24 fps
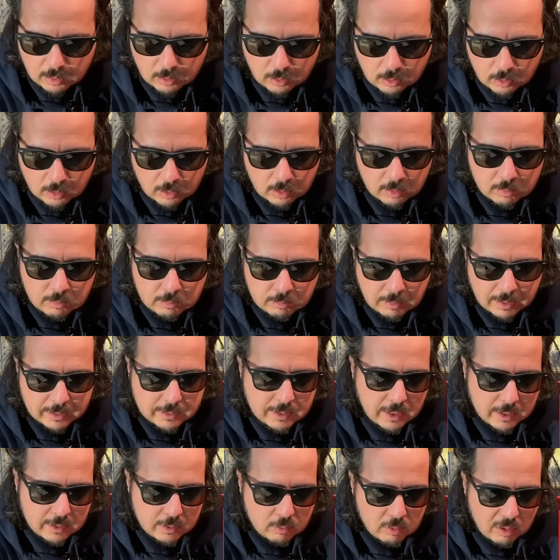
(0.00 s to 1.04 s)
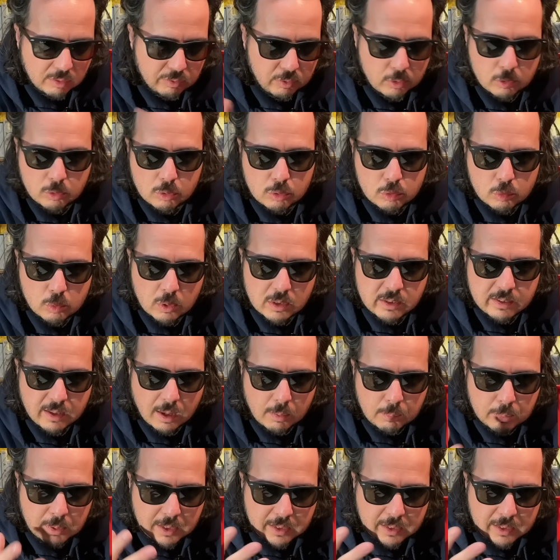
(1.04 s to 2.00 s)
o mandarti una foto su WhatsApp,